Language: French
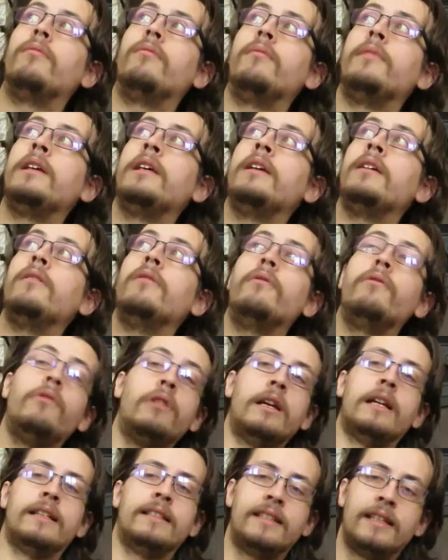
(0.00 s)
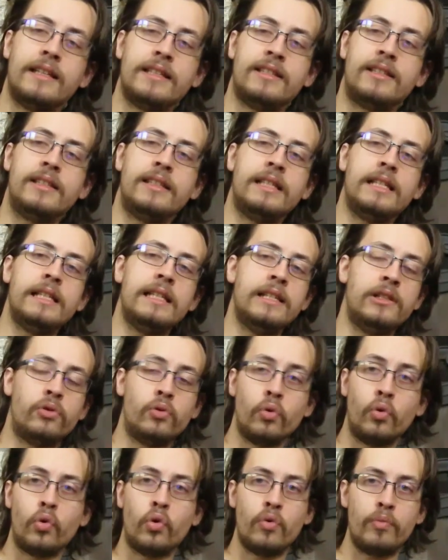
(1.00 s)
Mais voilà, ça, c'est les
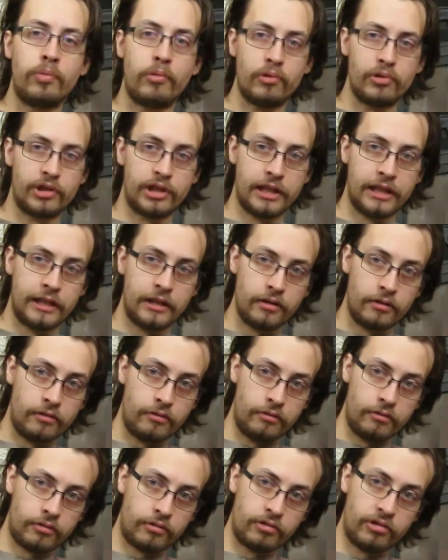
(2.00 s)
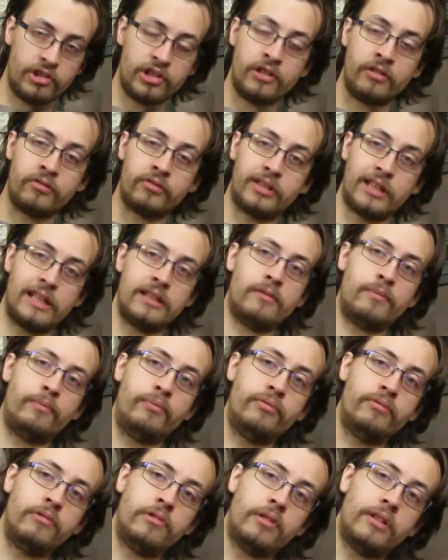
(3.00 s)
deux gros projets euh, que j'ai en
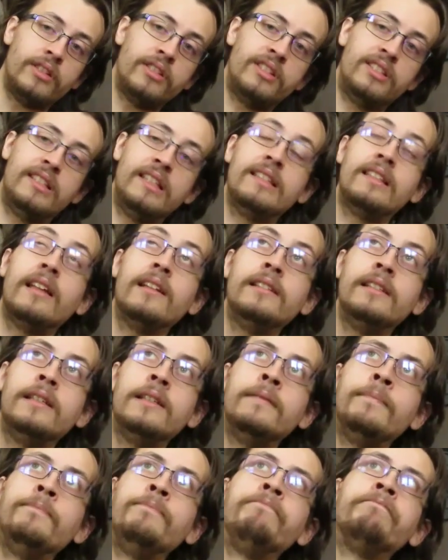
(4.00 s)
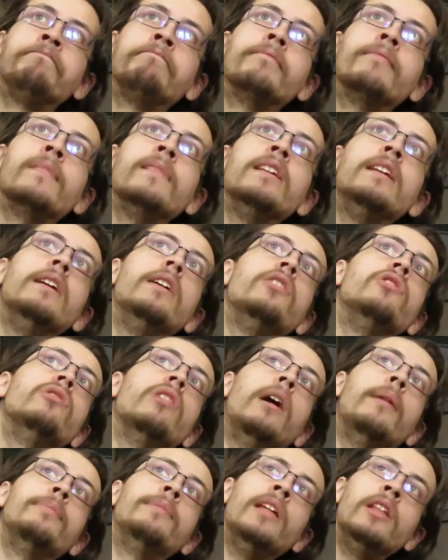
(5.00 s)
tête pour cette année.
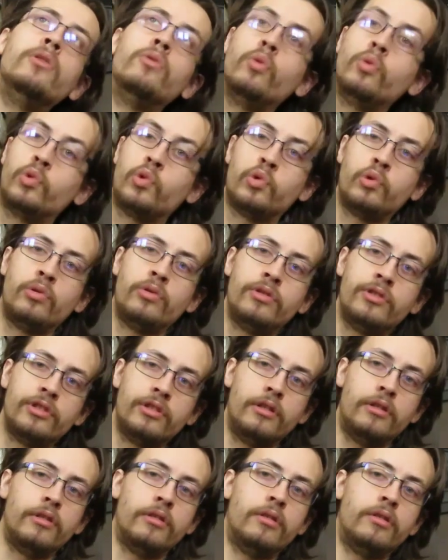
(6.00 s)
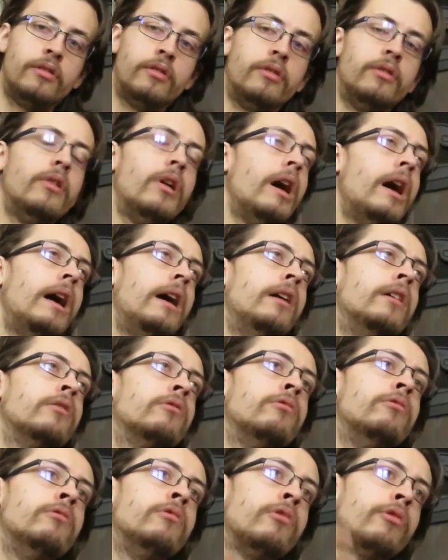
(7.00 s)
Il y aura peut-être d'autres choses euh,
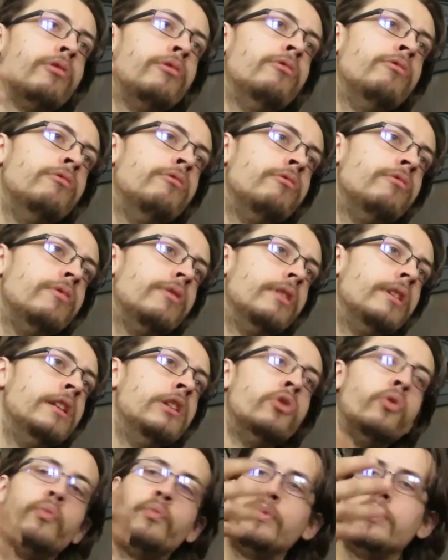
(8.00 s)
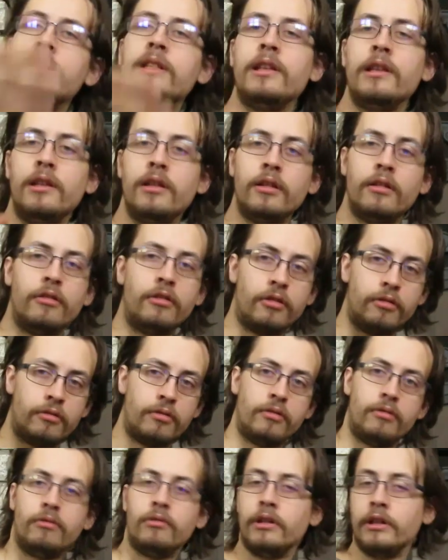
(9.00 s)
incongrues, inopinées,
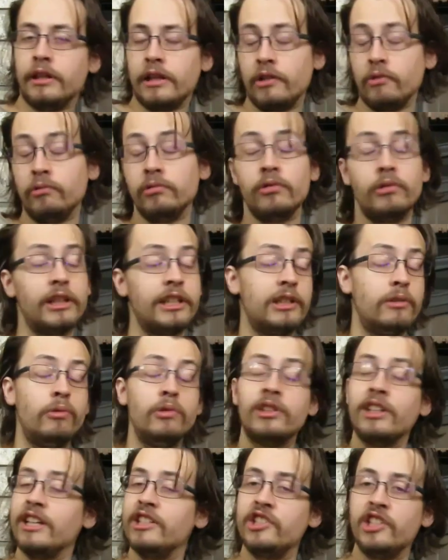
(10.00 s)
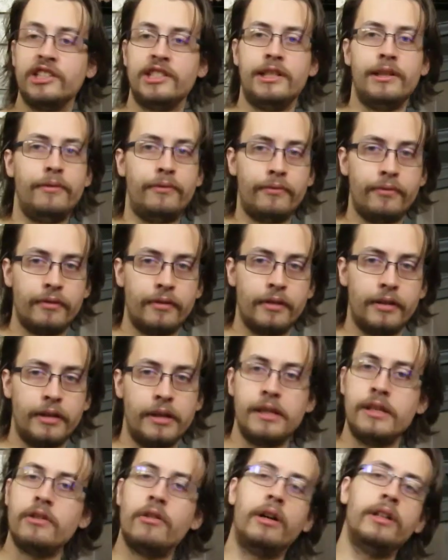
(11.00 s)
autres adjectifs.
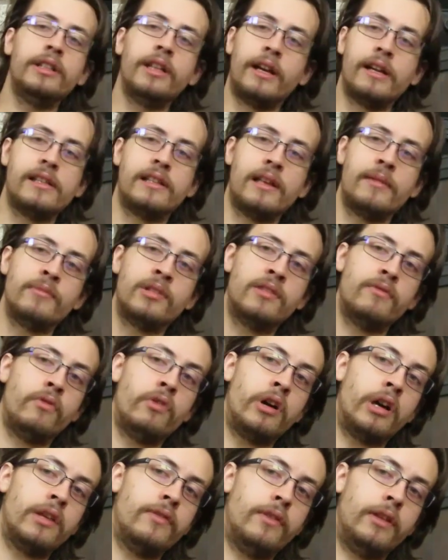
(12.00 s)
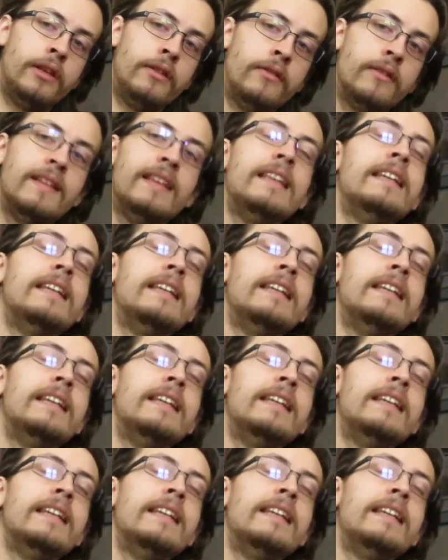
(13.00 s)
Et il y aura des real time qui vont arriver.